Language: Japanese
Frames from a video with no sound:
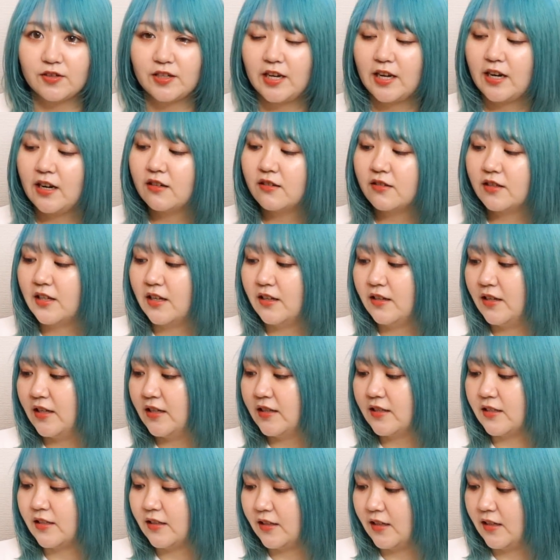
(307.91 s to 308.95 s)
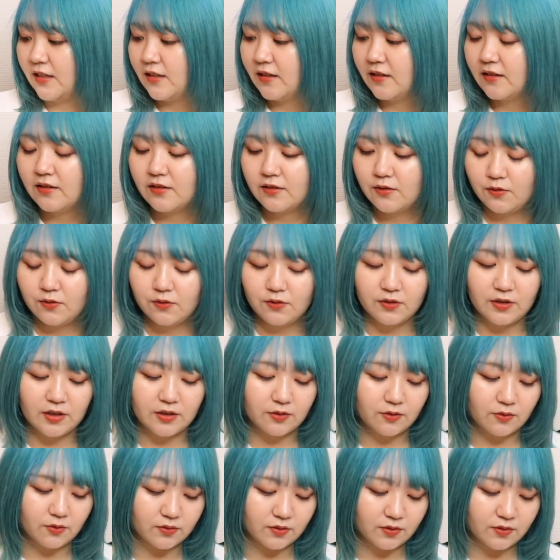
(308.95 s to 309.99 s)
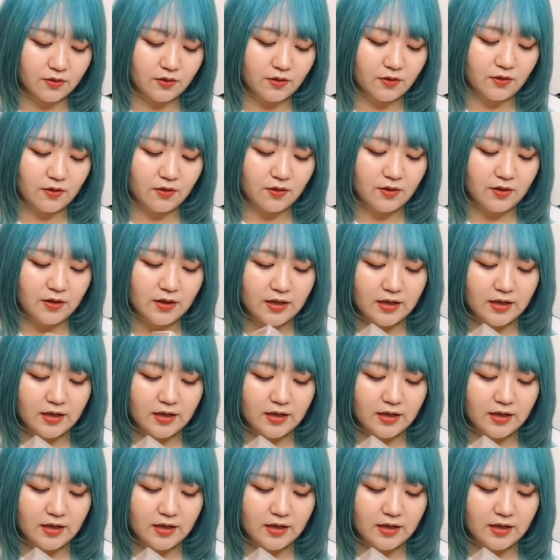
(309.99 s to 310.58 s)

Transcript: キャラクターのやつだね、をいっこと、